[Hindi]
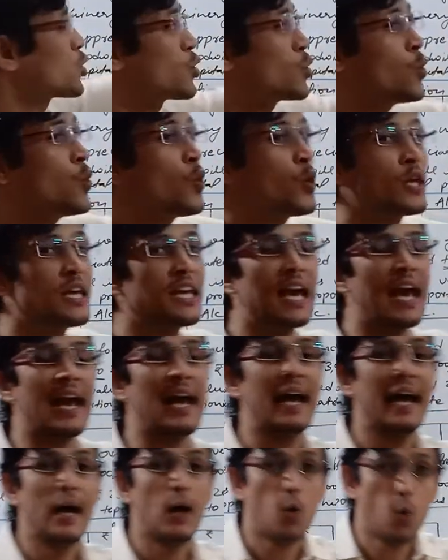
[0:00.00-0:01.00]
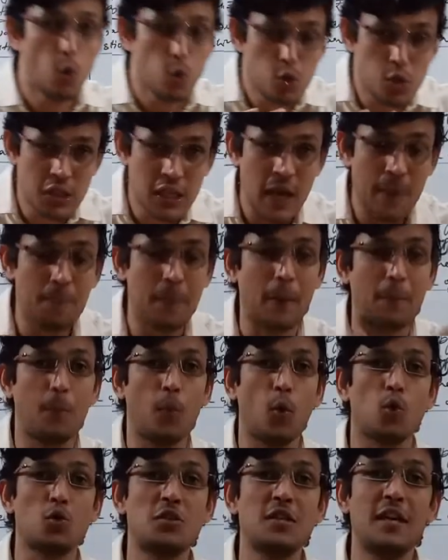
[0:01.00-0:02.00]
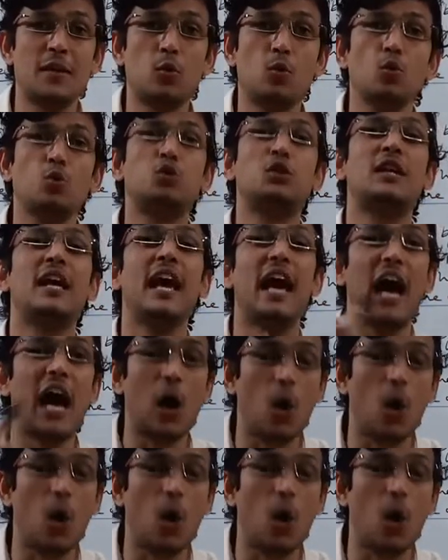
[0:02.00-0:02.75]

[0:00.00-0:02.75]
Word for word: क्यू की है उसके प्रपोर्शनेट उसके